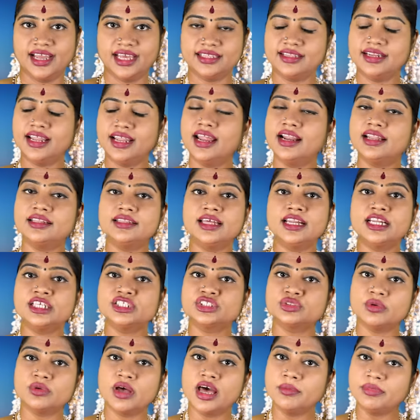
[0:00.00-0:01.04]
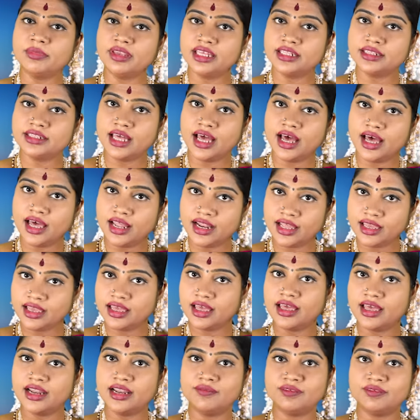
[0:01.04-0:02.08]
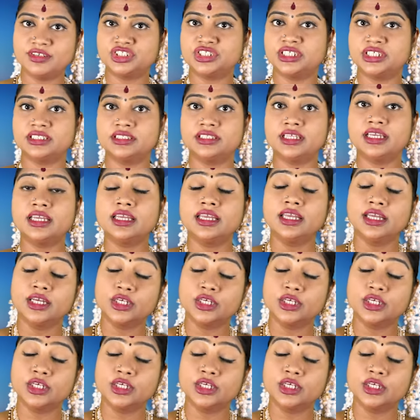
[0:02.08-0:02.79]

அதனால தானே சுவாமி அந்த ஆலகால விஷத்தை